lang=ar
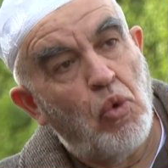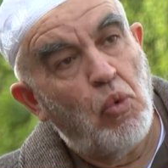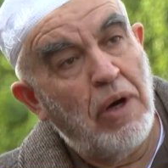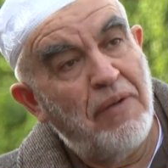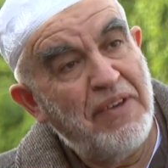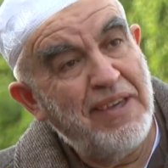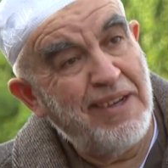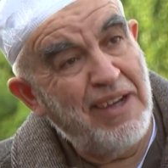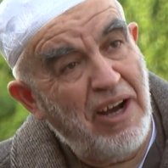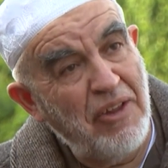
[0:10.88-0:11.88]

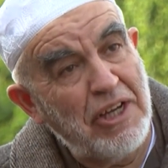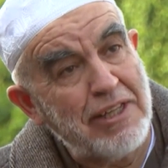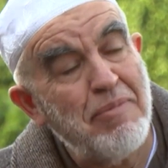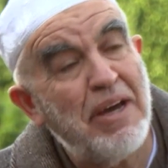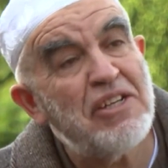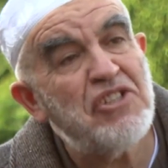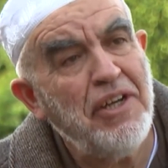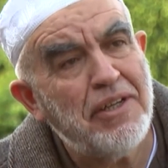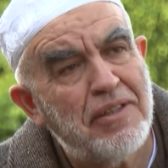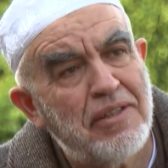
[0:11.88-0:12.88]
وفي لحظات ما
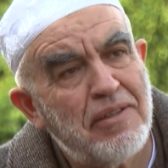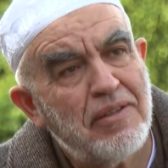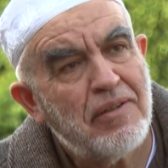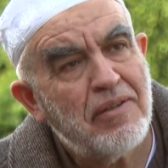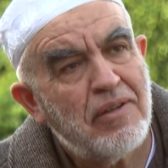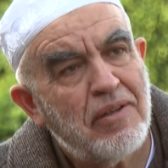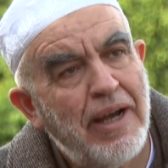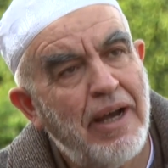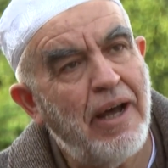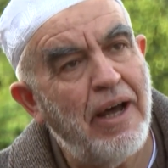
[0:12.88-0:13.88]
نجحت
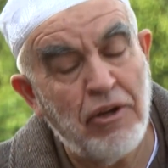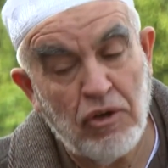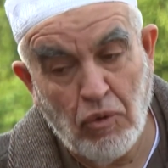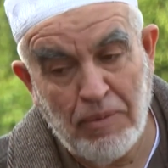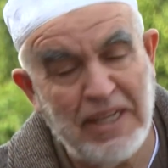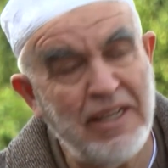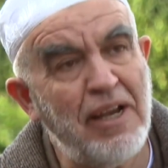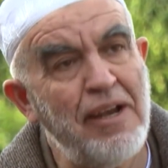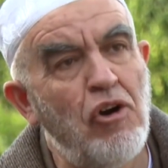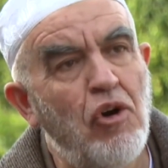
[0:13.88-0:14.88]
أن
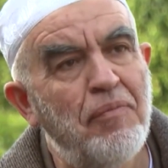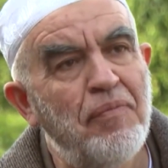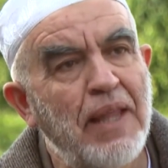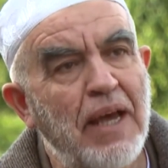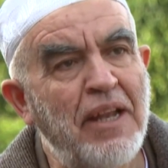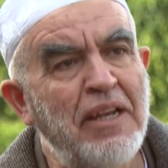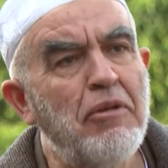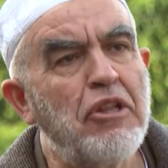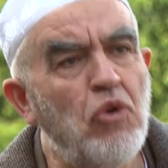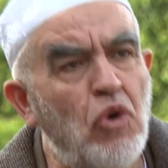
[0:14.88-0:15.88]
أبين لهم أنني
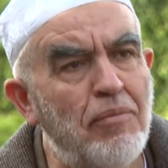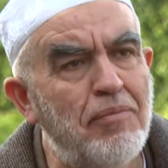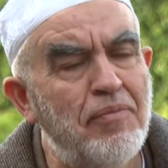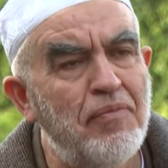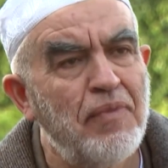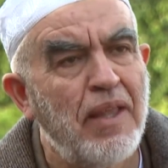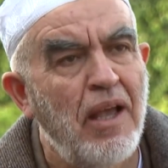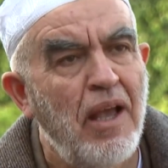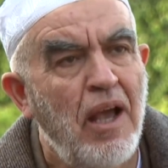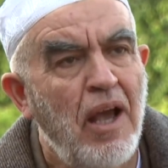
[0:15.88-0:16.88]
مظلوم
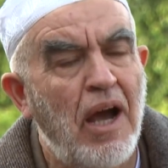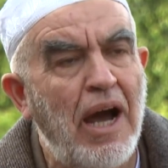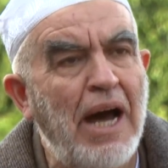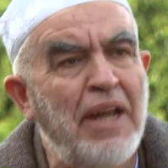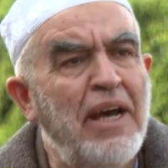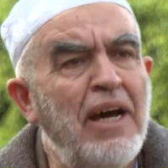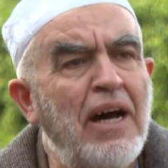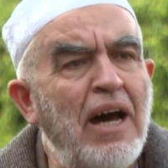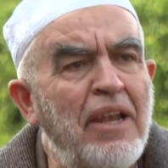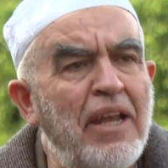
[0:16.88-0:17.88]

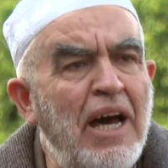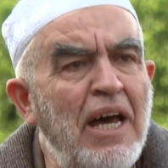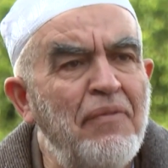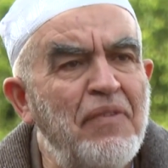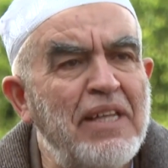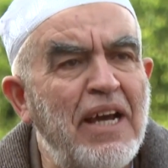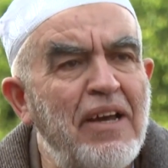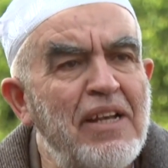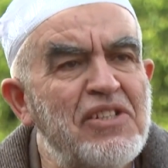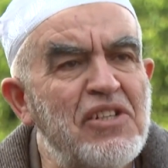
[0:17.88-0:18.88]
أنا الآن في
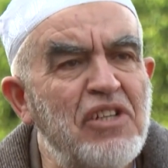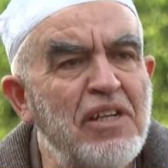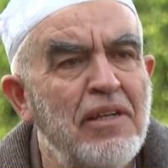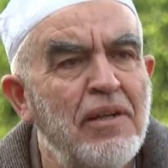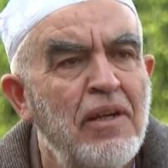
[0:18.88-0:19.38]
داخل السجن